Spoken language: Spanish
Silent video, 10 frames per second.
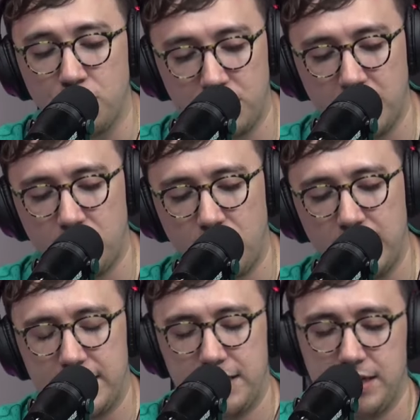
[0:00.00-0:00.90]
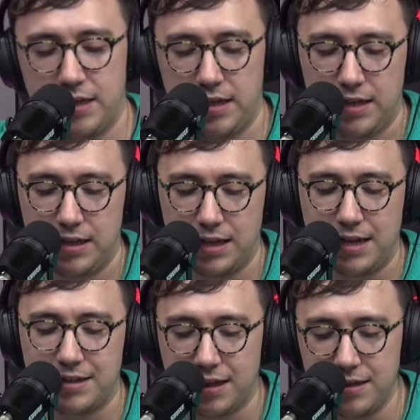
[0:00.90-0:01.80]
Yo tengo aquí
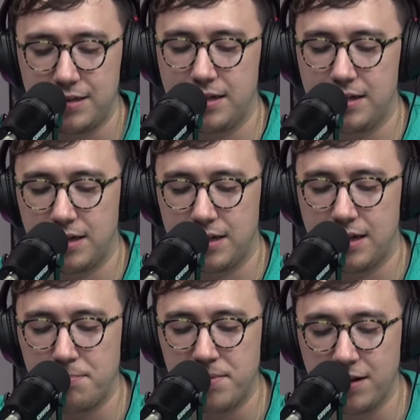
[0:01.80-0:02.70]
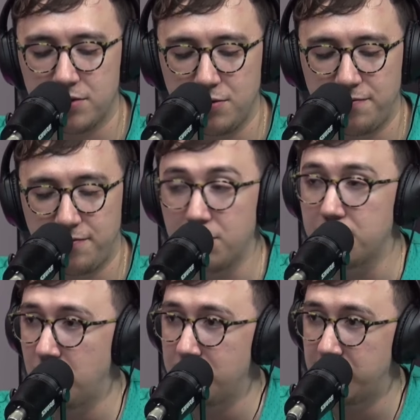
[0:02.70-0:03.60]
la estadística en la aplicación
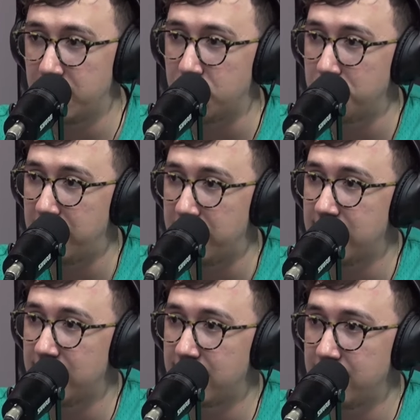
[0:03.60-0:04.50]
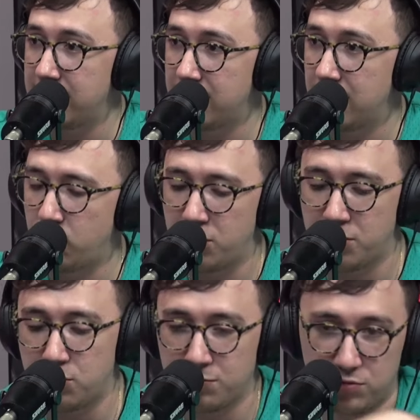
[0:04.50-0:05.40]
FOTMOB que compara la estadística de los
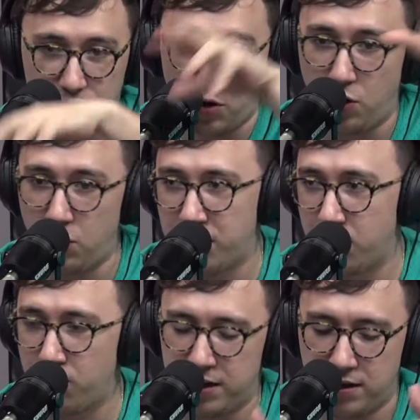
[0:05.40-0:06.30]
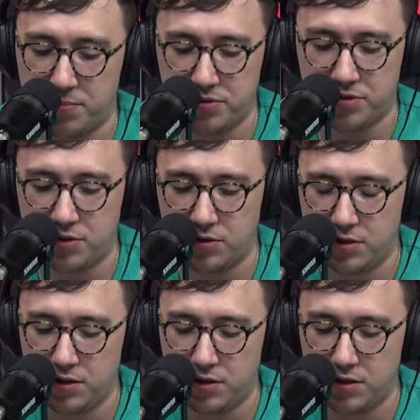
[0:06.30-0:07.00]
jugadores con todos los que juegan en la posición.